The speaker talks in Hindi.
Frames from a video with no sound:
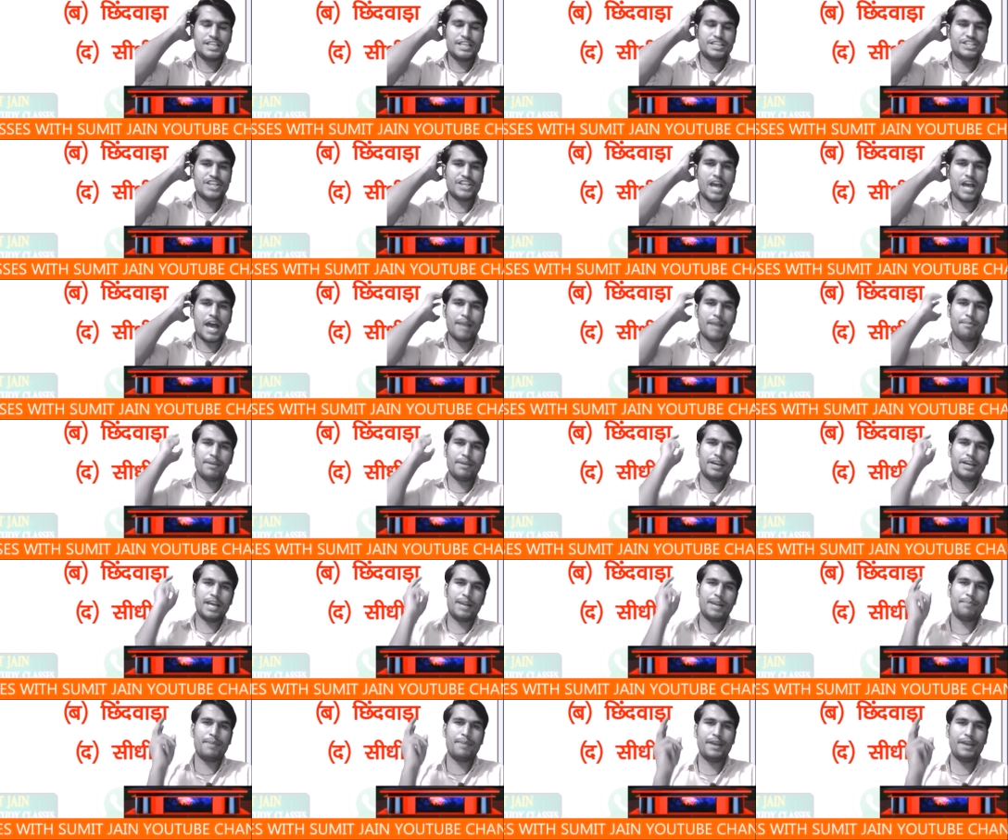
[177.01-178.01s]
चार
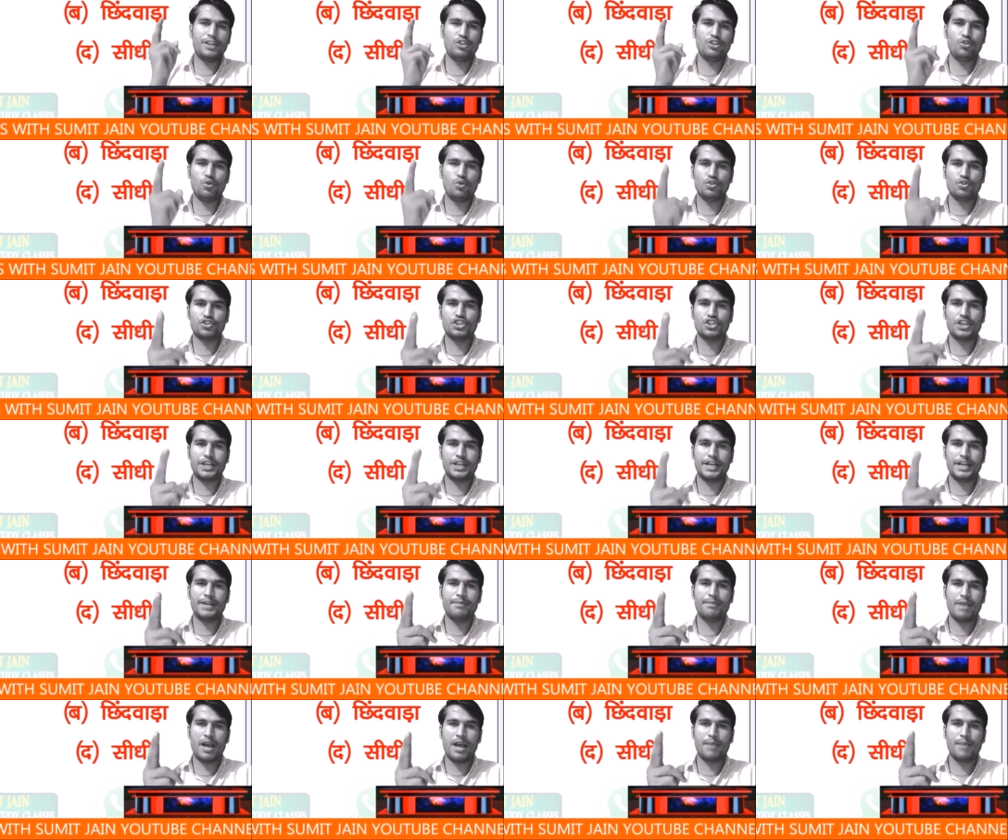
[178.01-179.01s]
विकल्प हैं दो सेकंड
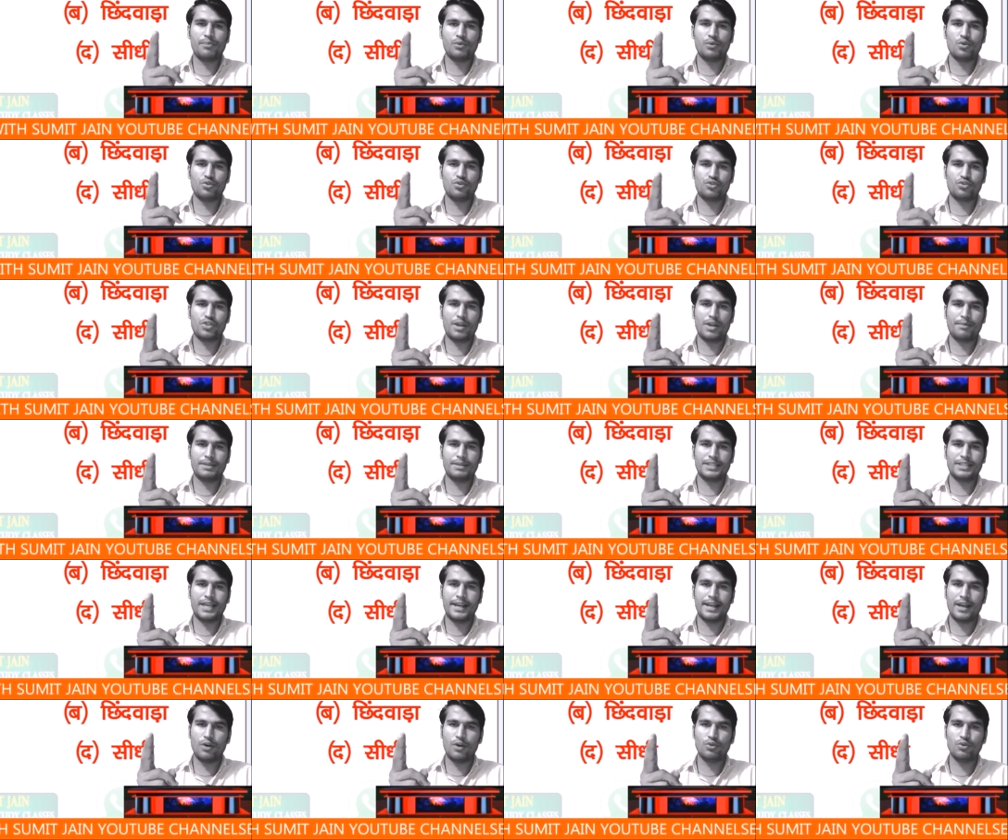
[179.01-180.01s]
में आपको उत्तर
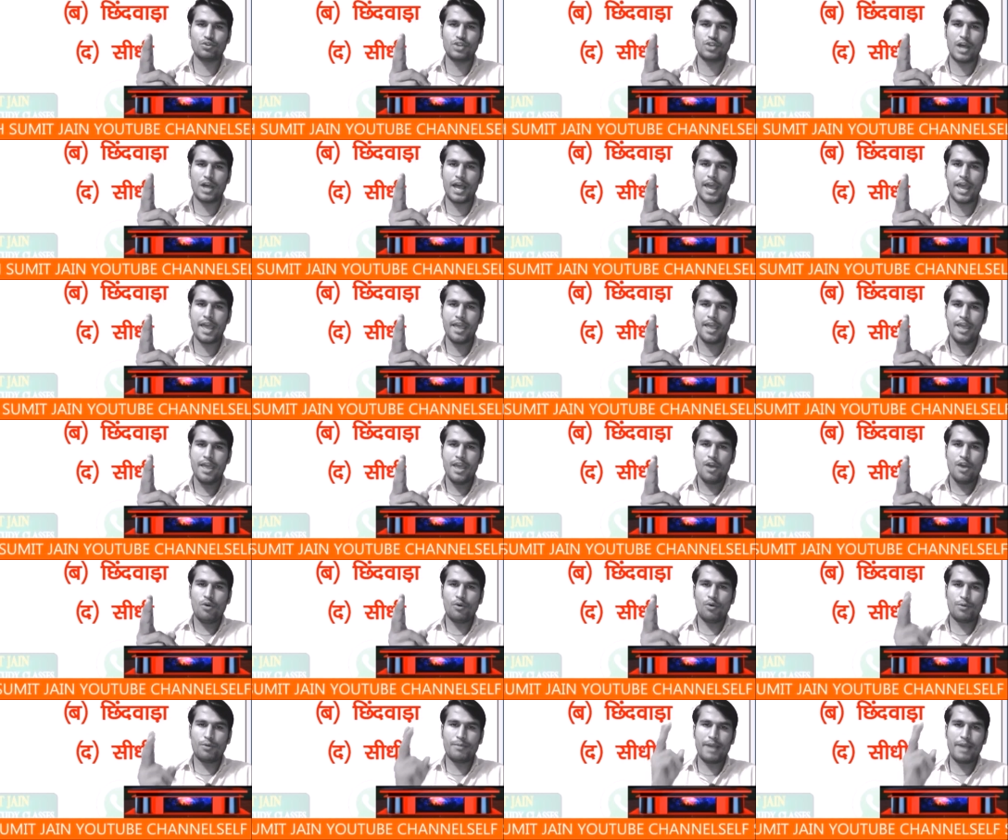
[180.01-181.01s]
बताना होता है
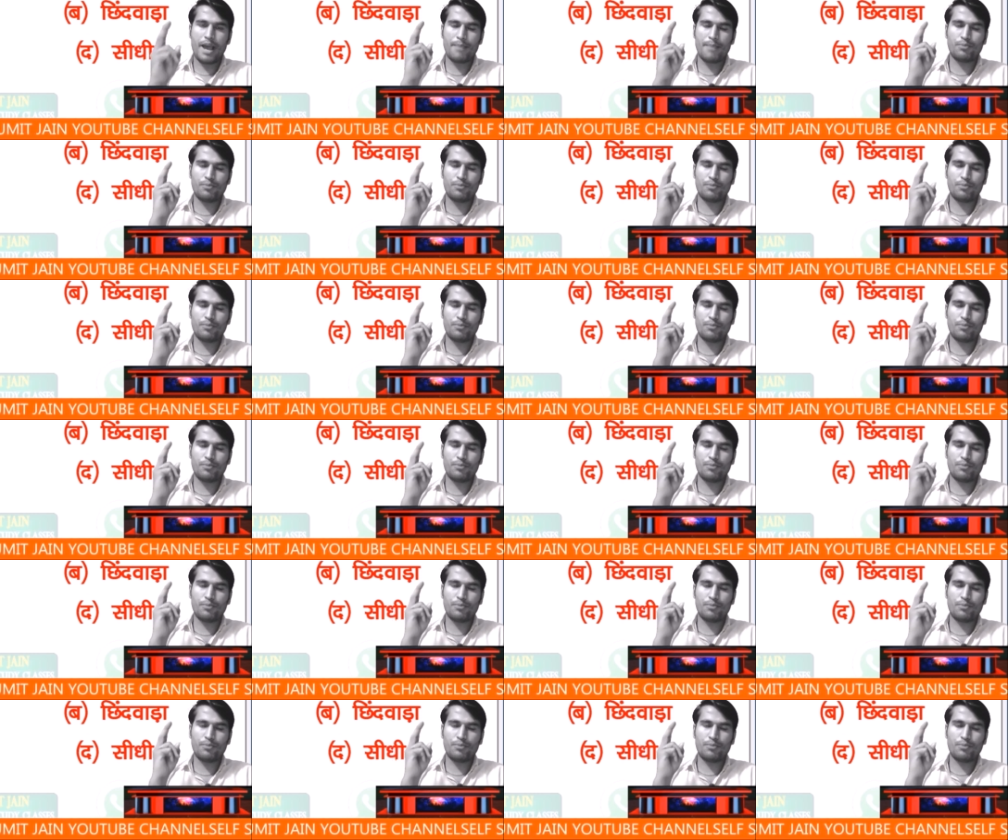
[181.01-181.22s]
और मैं आपको